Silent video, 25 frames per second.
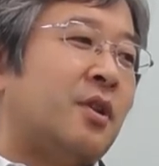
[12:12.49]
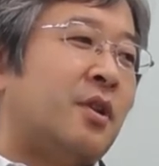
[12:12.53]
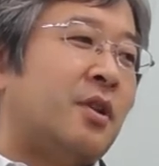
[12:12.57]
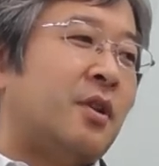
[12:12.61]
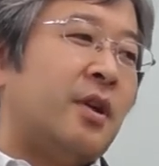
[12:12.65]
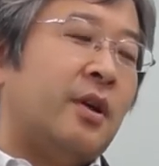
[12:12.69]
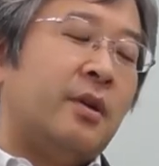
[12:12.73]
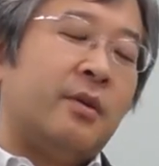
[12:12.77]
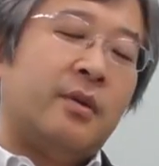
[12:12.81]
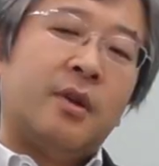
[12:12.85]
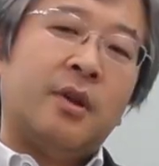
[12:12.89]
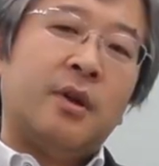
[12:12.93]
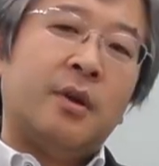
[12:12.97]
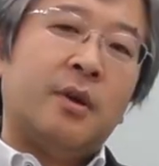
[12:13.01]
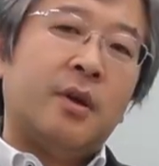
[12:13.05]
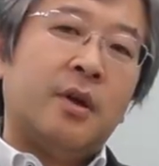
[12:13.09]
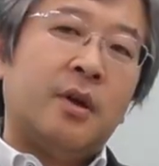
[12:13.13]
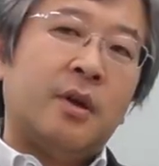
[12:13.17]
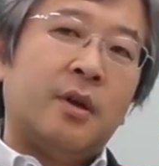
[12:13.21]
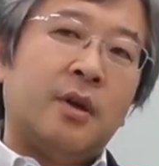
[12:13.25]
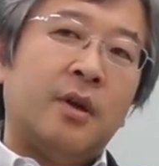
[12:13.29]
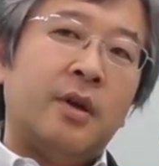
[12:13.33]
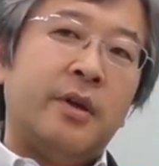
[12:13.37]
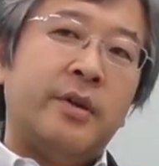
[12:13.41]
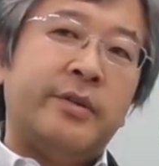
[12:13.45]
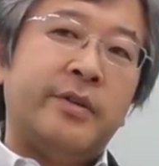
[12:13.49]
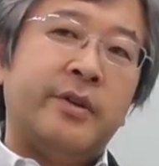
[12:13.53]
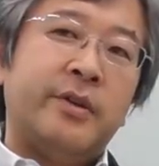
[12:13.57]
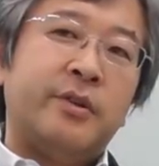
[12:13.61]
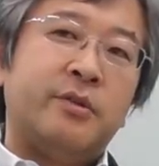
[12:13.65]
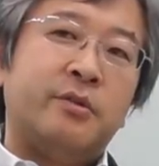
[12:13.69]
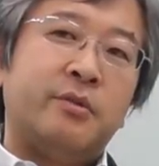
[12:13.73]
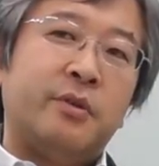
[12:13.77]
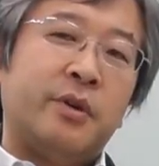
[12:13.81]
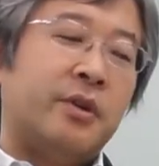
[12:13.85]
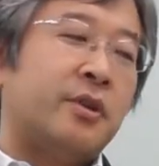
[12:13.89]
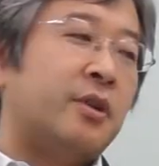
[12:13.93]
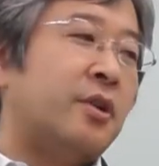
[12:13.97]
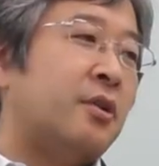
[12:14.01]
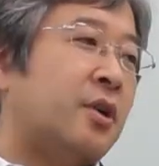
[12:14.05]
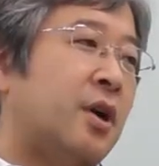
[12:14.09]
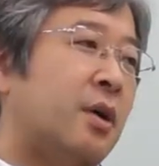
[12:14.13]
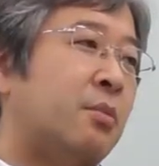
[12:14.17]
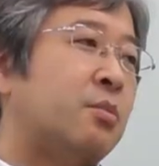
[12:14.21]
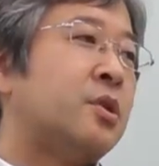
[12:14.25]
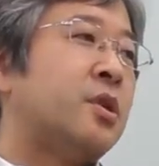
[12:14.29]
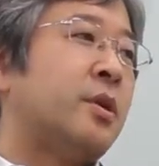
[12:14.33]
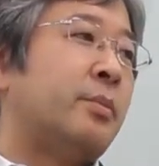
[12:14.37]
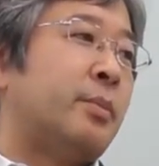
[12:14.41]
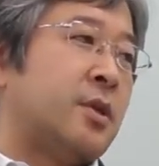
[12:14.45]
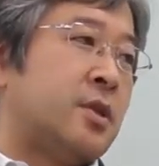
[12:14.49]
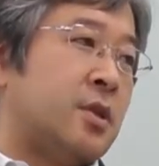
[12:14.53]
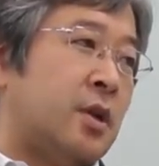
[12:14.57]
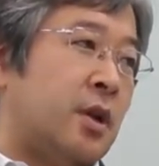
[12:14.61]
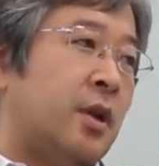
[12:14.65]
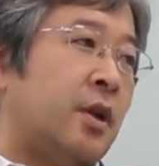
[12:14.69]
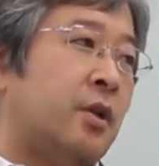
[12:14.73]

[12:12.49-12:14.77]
ただ、経産省は言ってるかもしれません